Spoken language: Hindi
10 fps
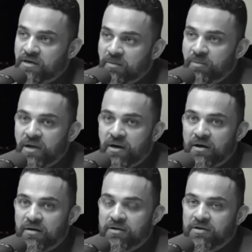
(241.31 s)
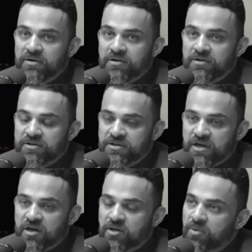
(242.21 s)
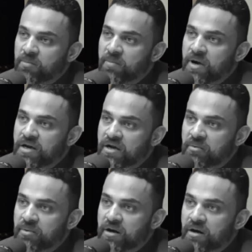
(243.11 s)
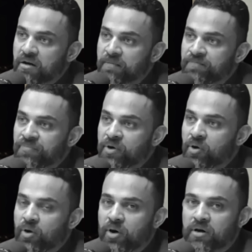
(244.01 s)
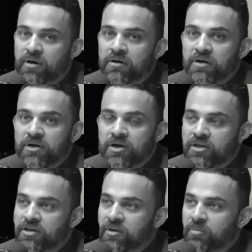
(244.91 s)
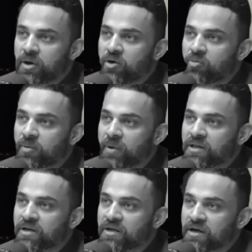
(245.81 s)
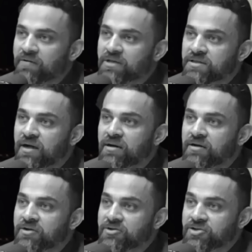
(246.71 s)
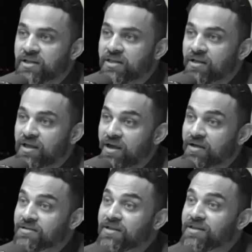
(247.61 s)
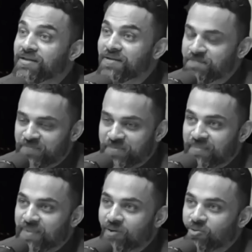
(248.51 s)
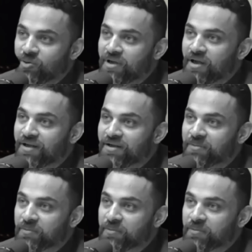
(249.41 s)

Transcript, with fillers: हद का पहरा सेहत पे बीमारी का पहरा और इतने पैरों में पैदा किया हुआ इंसान चाहता क्या है आज़ादी तो ये